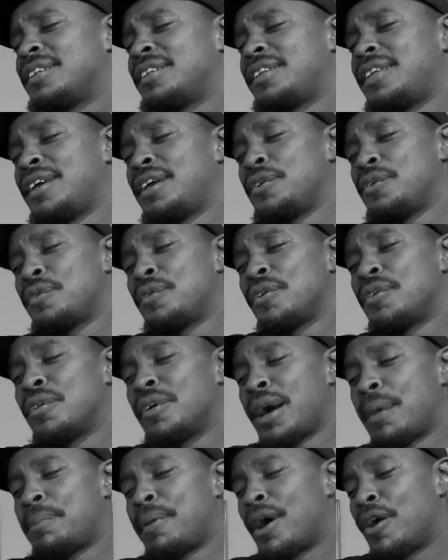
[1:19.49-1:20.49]
tem o
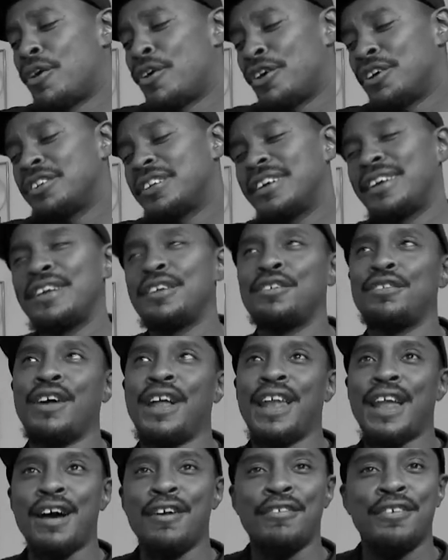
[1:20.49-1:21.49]
capa rosa que eles
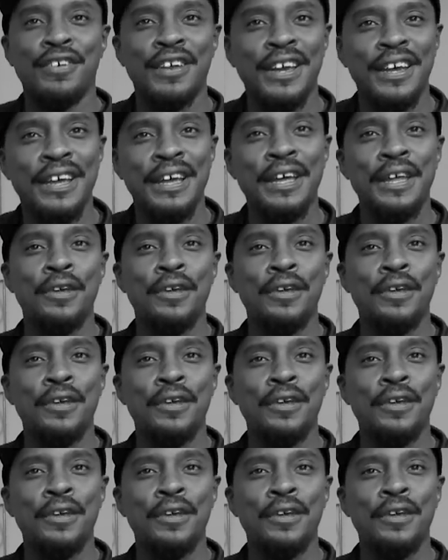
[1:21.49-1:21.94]
falavam, né?